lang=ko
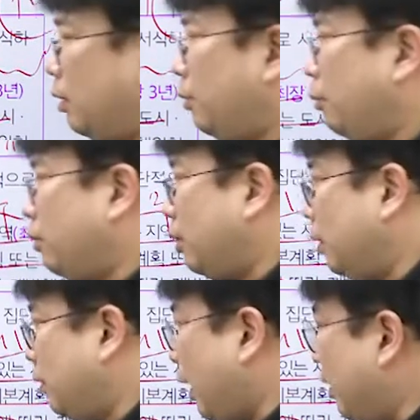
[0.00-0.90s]
예, 외우실
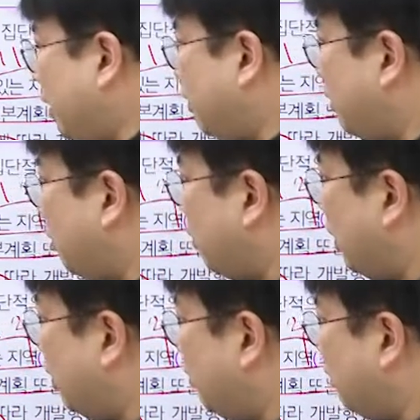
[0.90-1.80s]
때는 이제 ing잖아요. 여기
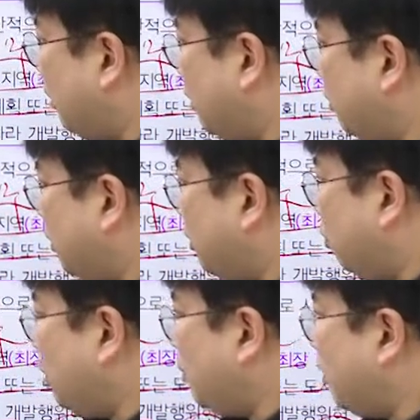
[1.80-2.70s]
ing. 그러면 이제
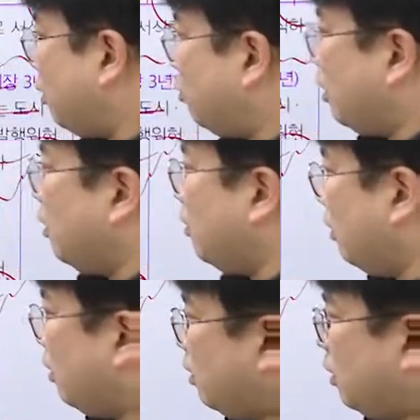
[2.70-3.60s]
호남 사투리가
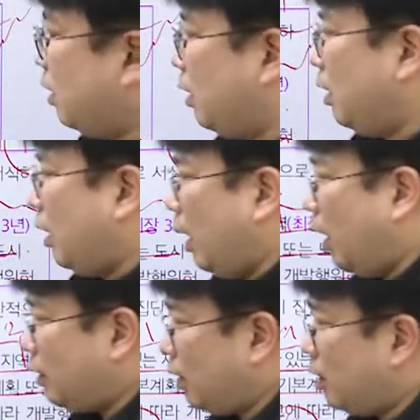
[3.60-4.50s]
있어요.
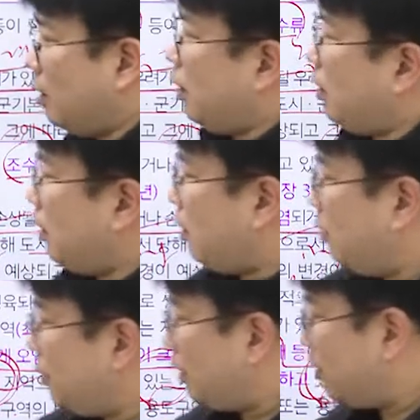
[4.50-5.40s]
아따 기다리기
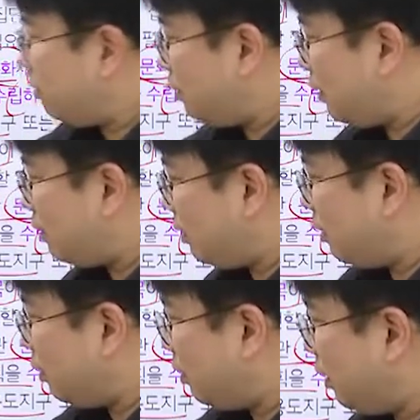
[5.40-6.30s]
겁나리
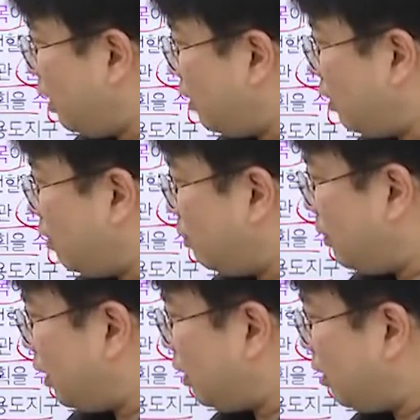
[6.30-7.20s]
지루하징 아따
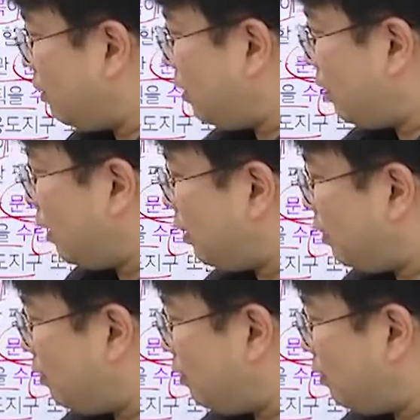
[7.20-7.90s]
겁나리 기, 기다리기